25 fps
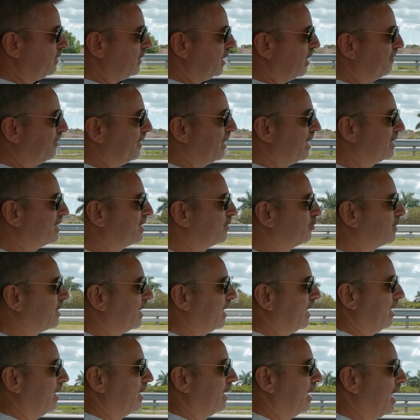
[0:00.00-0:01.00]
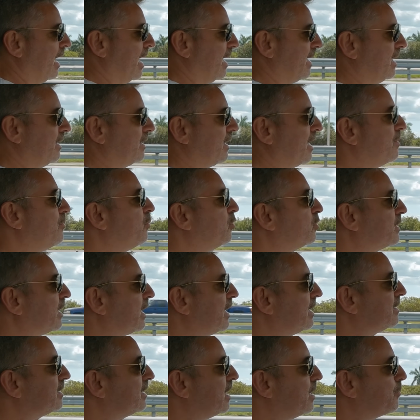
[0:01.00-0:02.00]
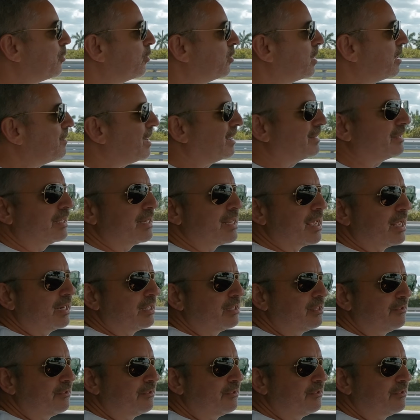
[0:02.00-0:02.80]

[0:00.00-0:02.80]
Fíjense ustedes, aquí tenemos tres tipos de materiales